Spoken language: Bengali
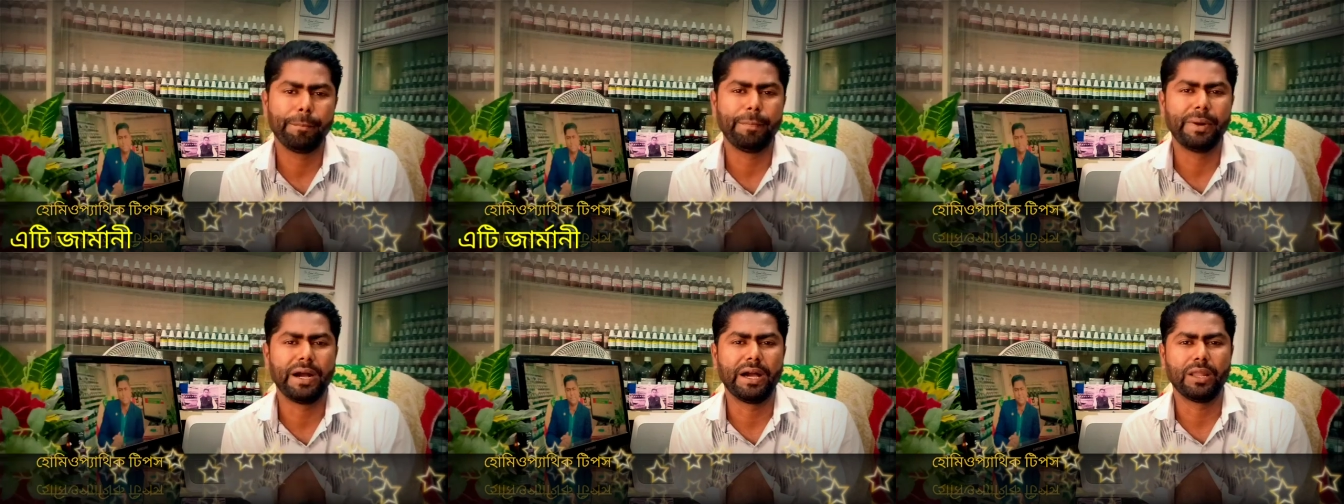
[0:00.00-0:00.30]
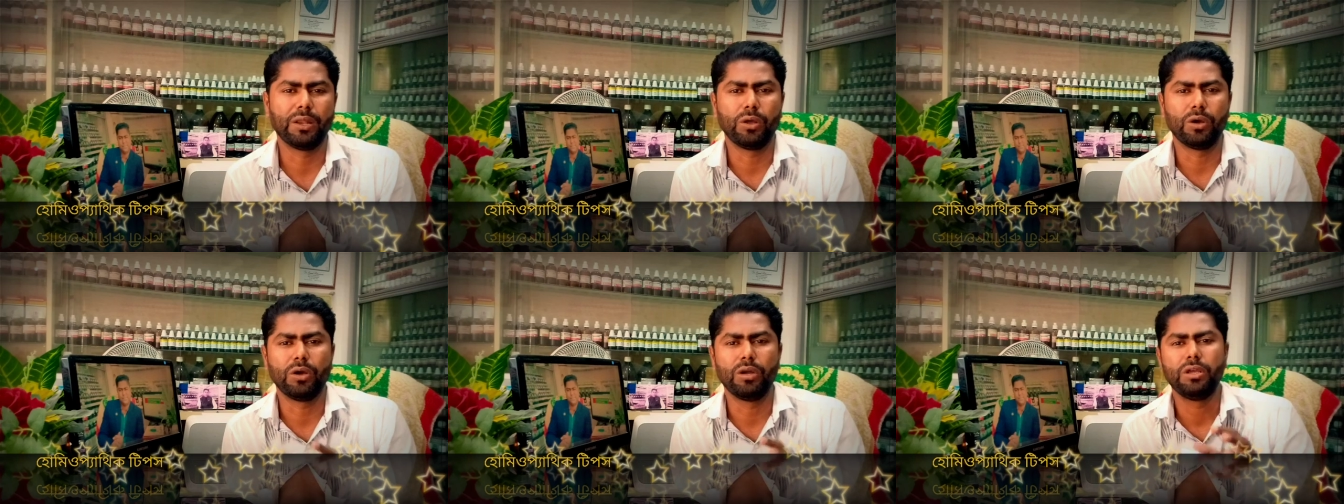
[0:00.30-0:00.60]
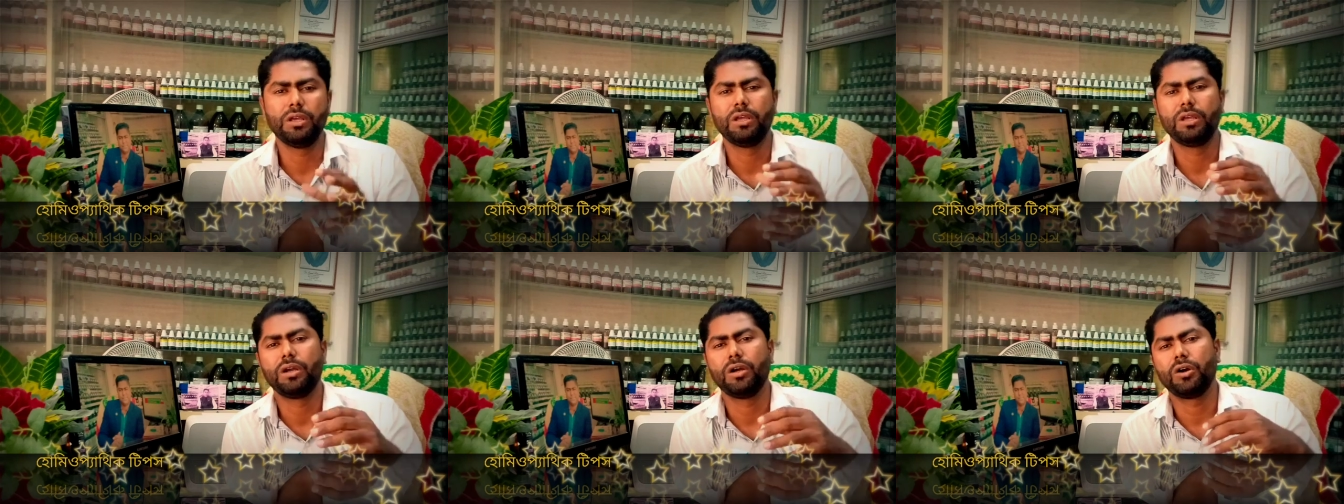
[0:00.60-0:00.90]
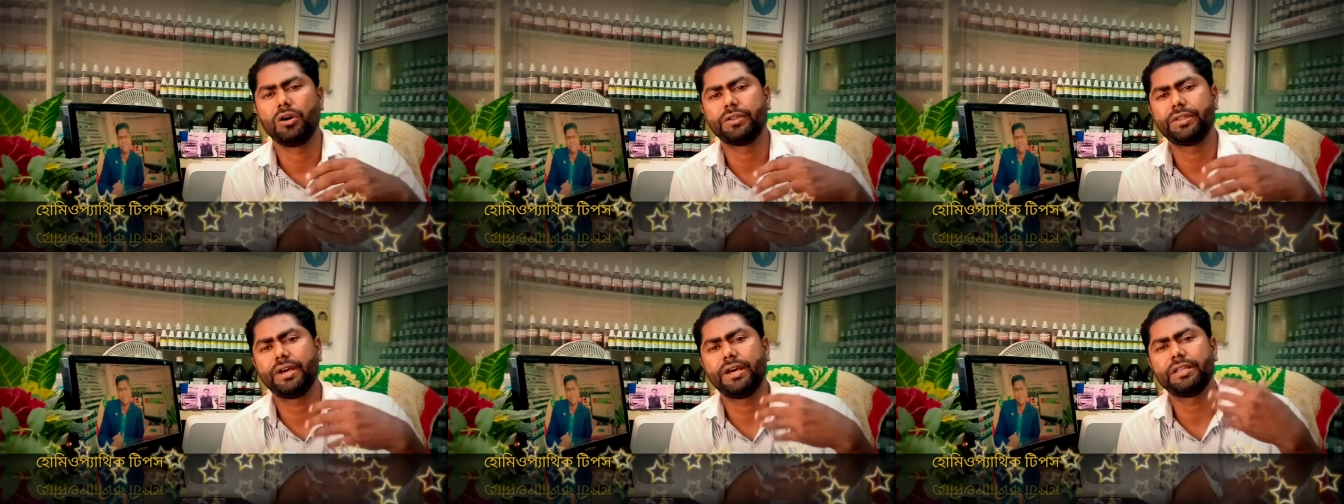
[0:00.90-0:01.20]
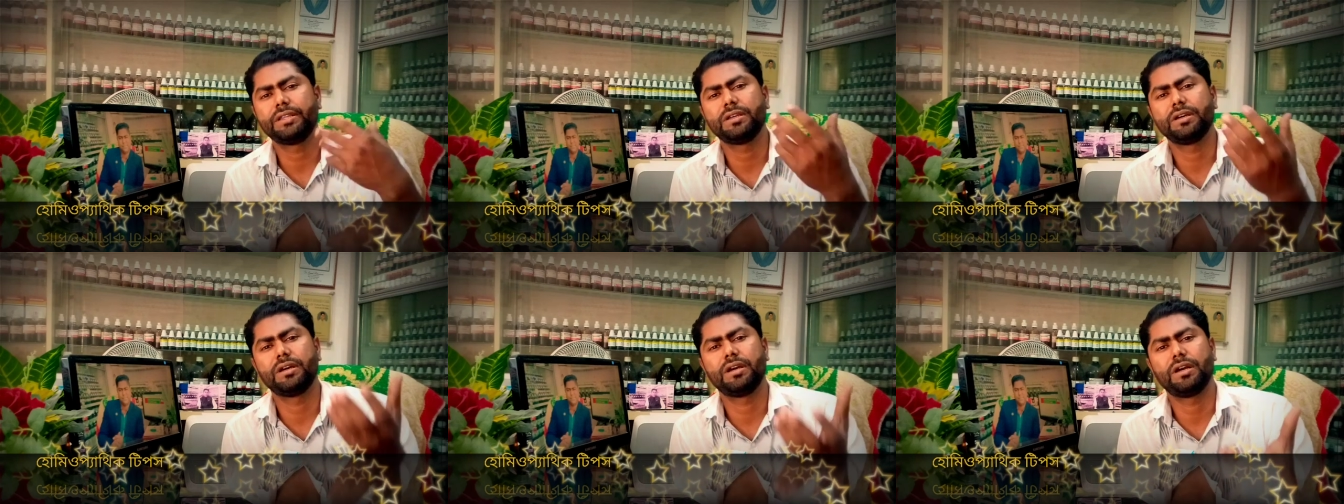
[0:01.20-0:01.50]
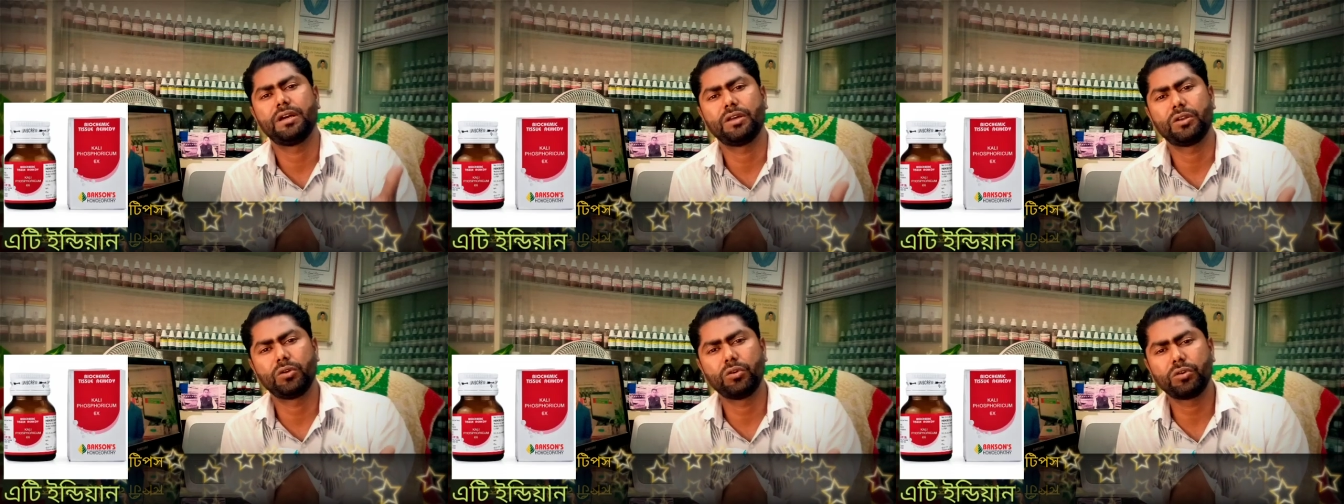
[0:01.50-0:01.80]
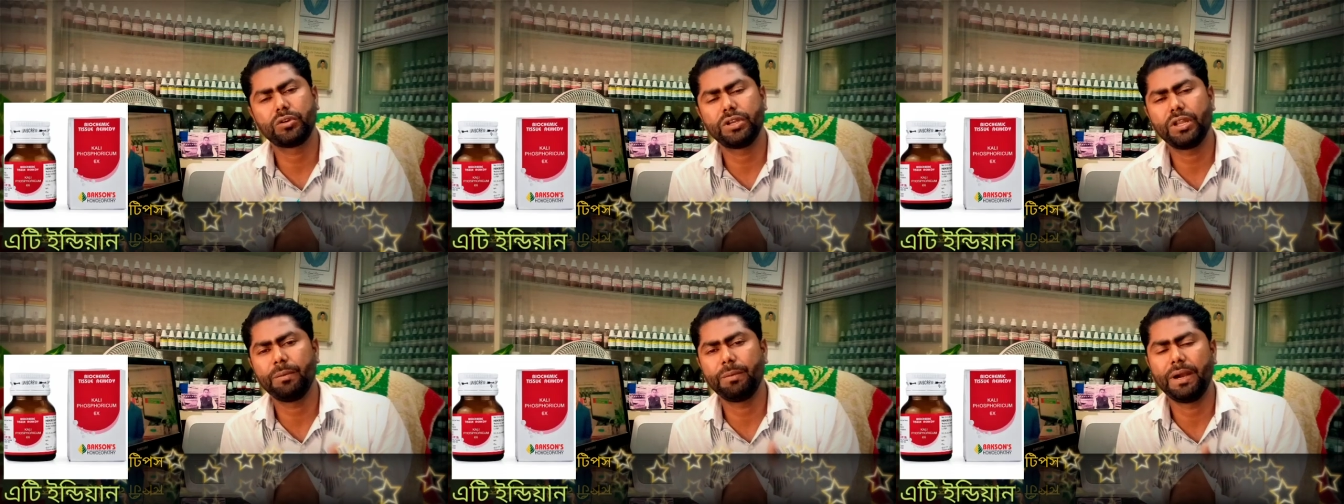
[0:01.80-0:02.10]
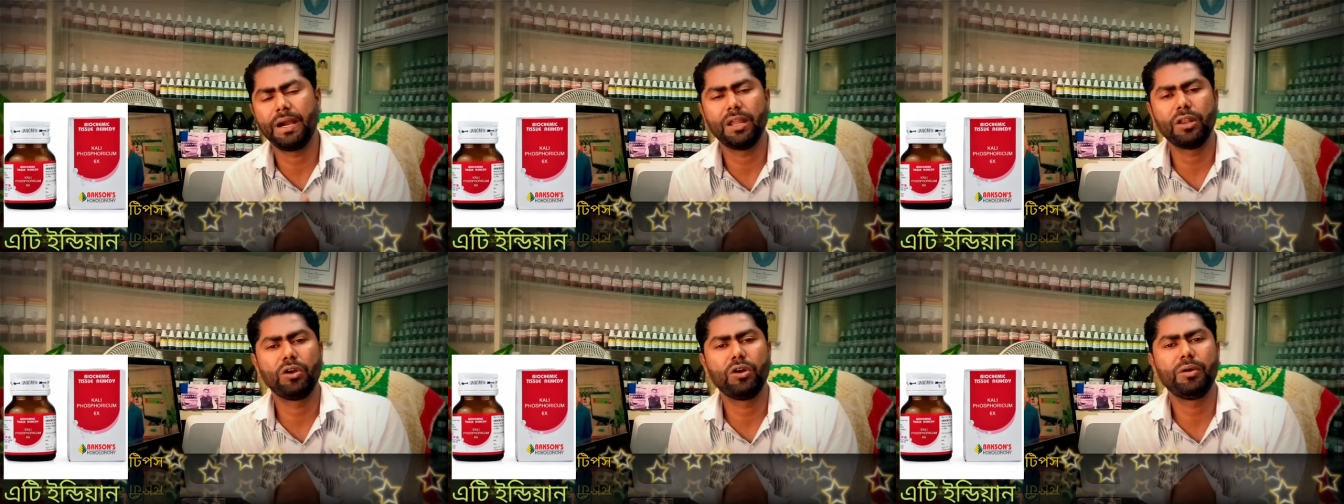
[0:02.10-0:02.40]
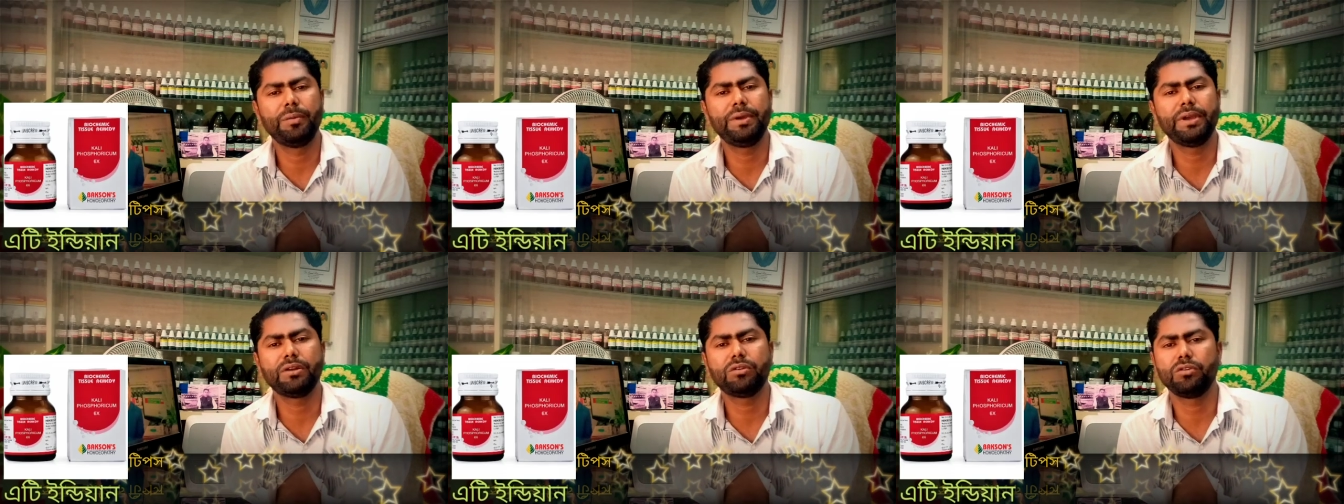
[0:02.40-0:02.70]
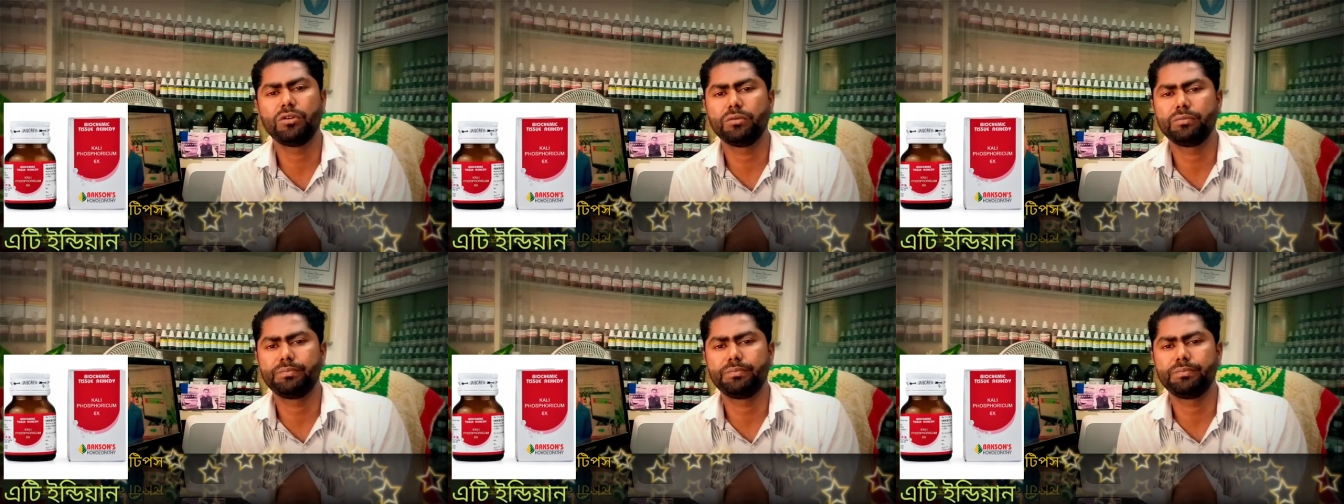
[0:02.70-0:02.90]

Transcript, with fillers: ভালো অর্থাৎ রোগটা ভালো হবে একটু